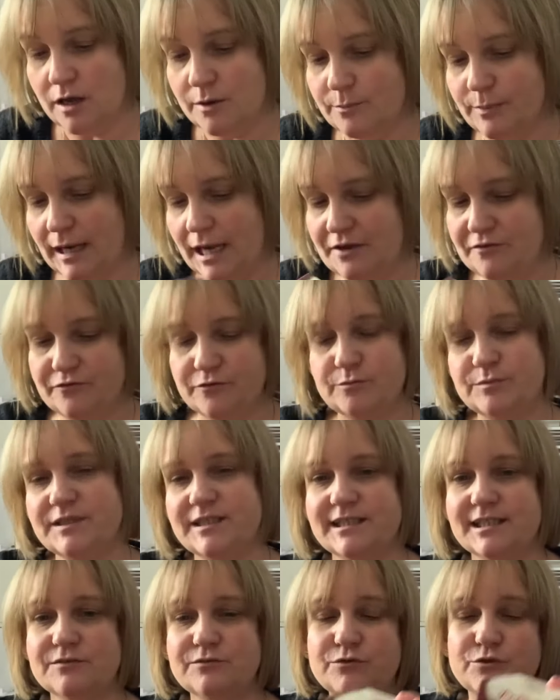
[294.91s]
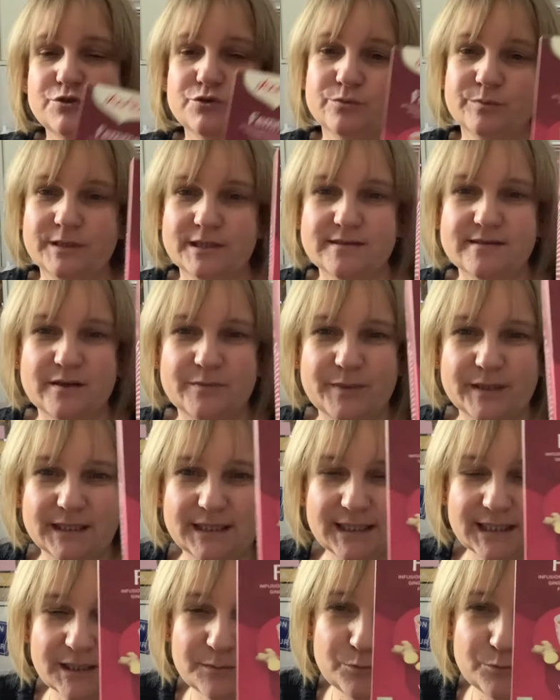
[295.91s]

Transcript: Bref, une petite infusion bien sympathique.